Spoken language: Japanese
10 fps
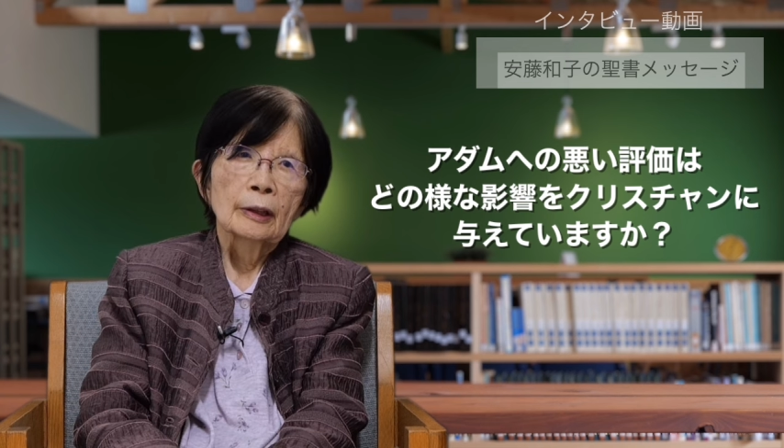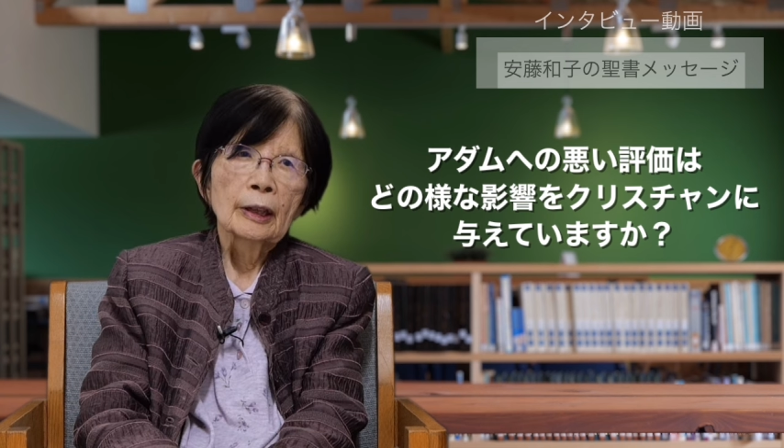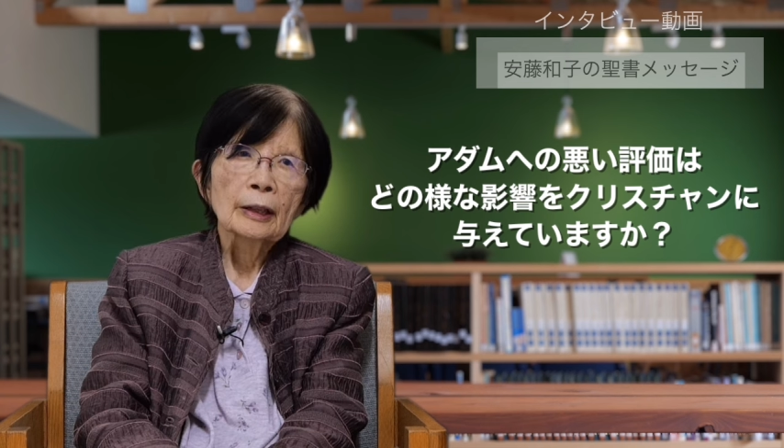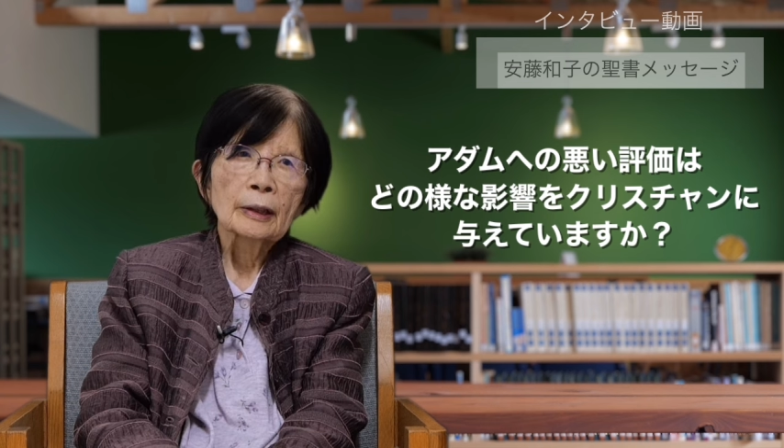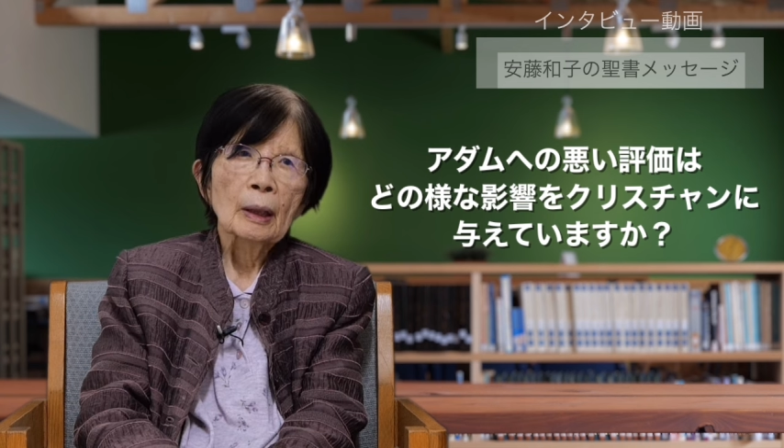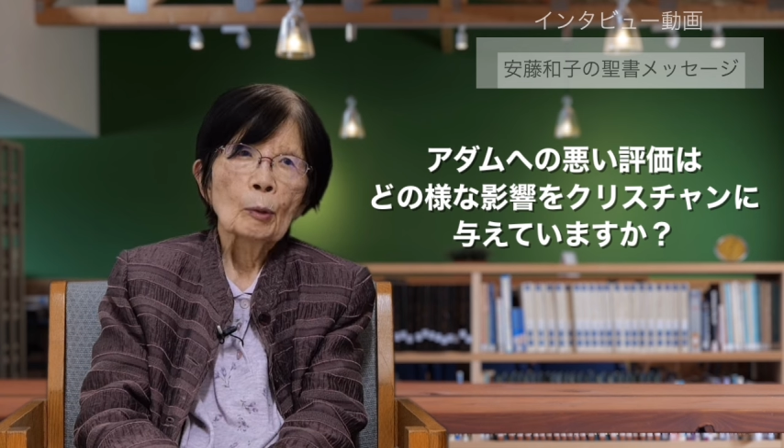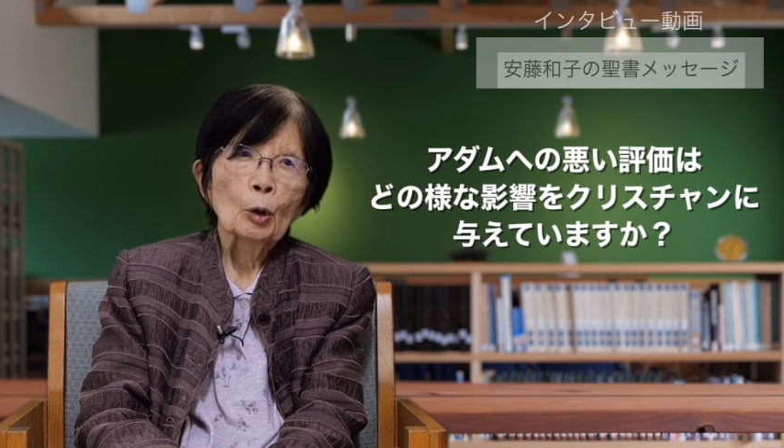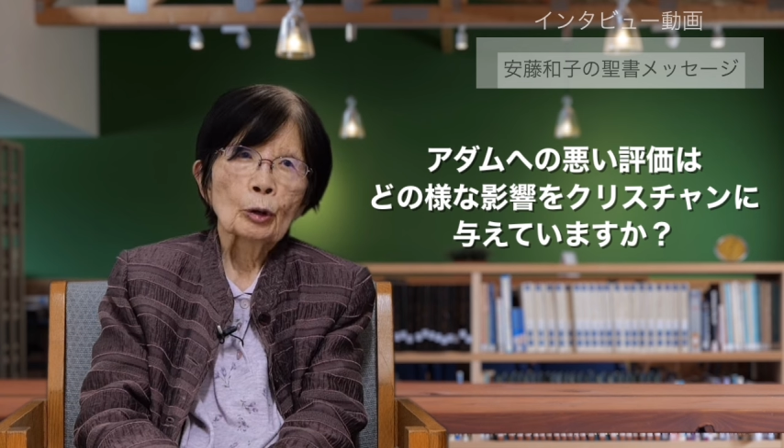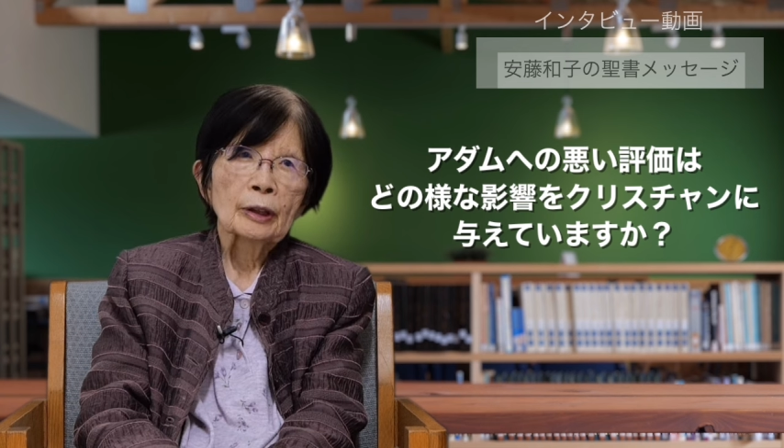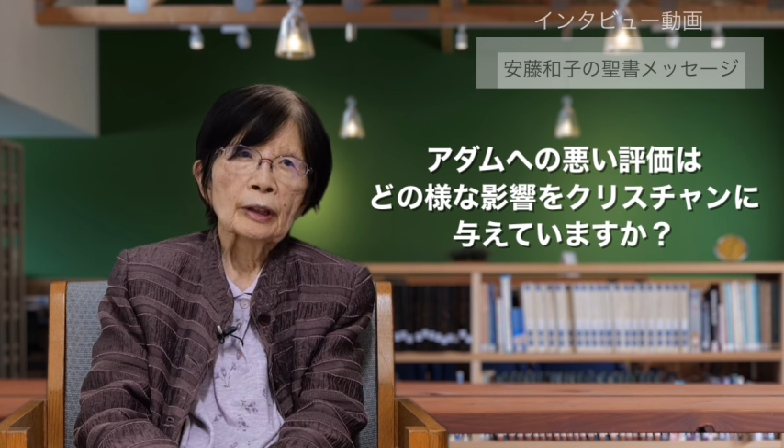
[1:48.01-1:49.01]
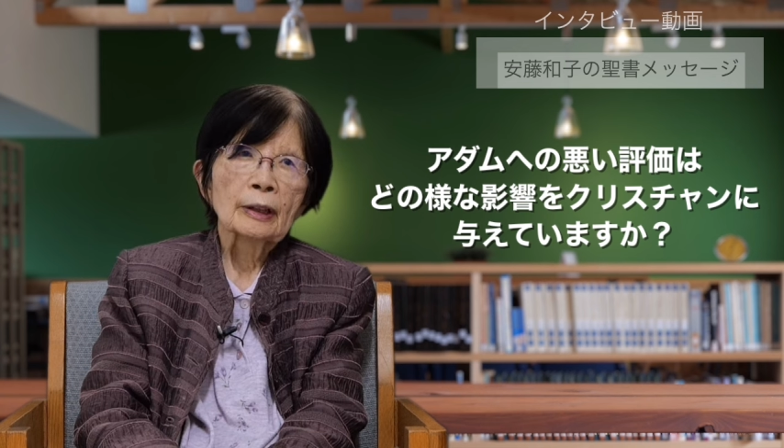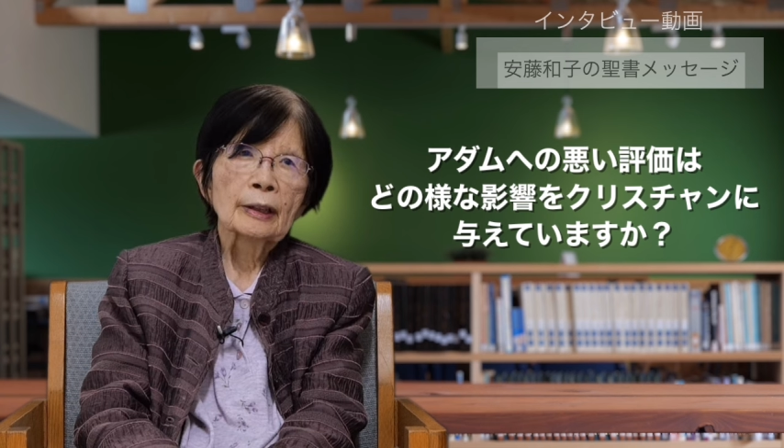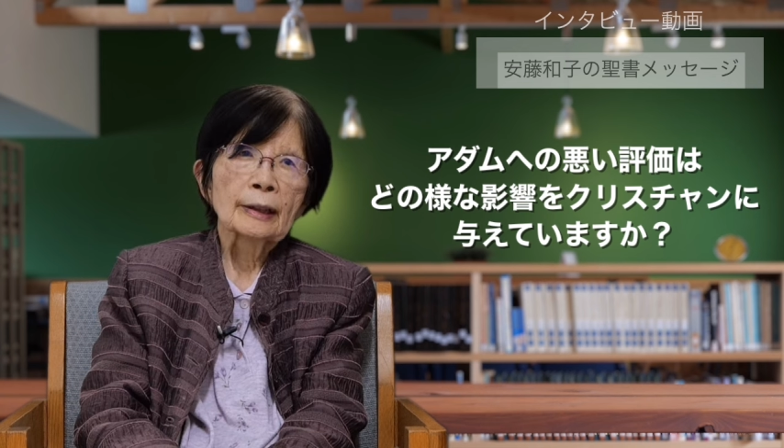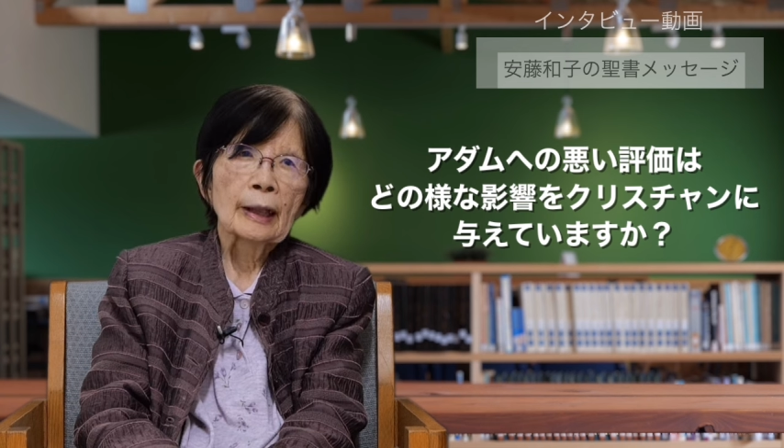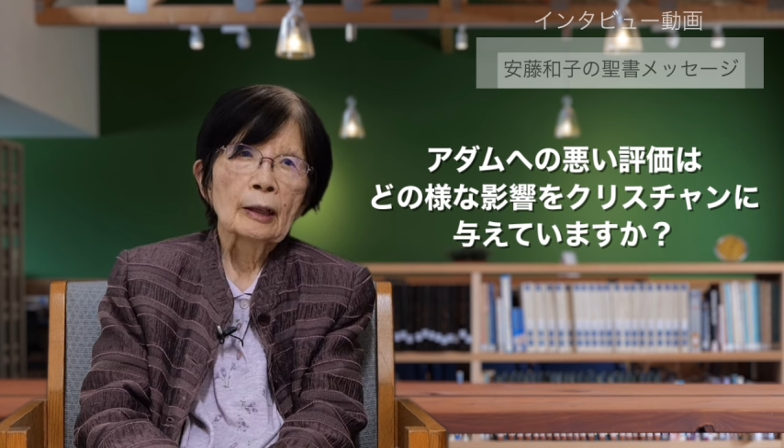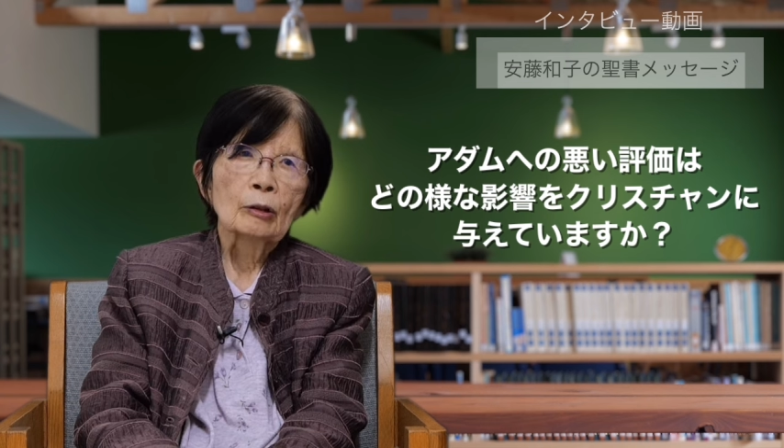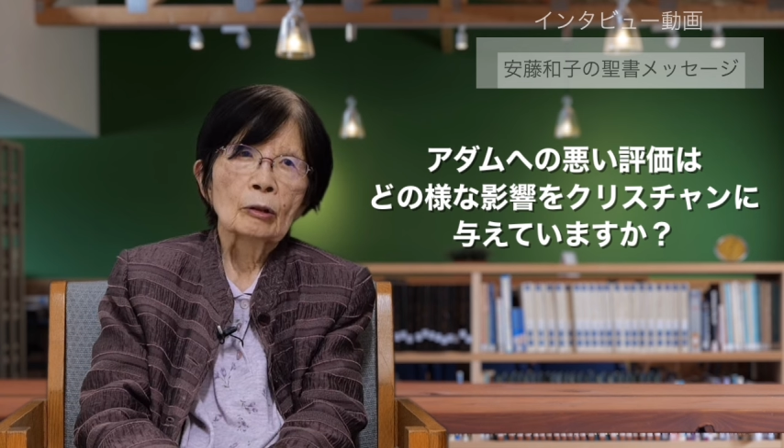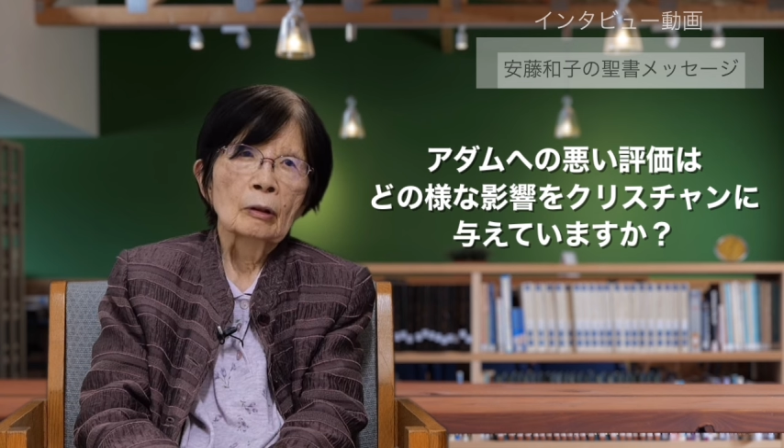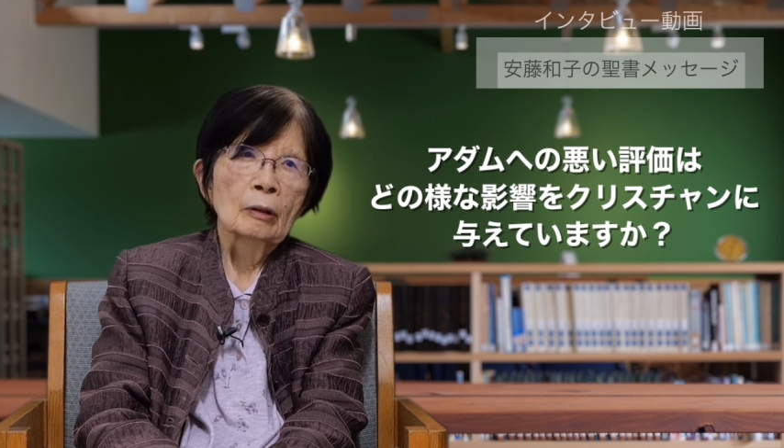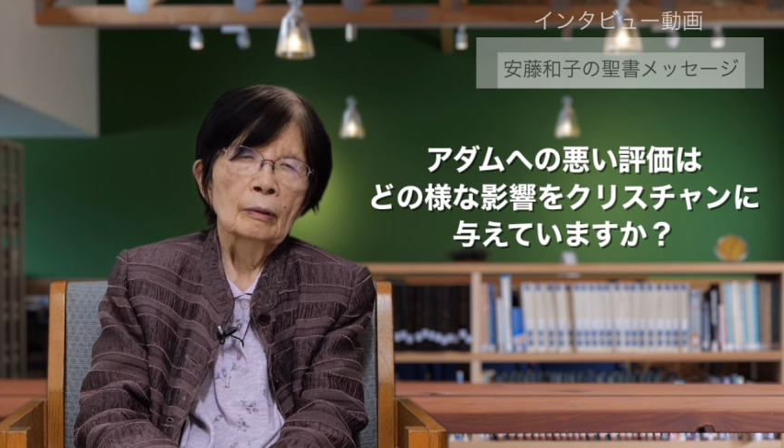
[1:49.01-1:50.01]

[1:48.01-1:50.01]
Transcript: イエス様を信じている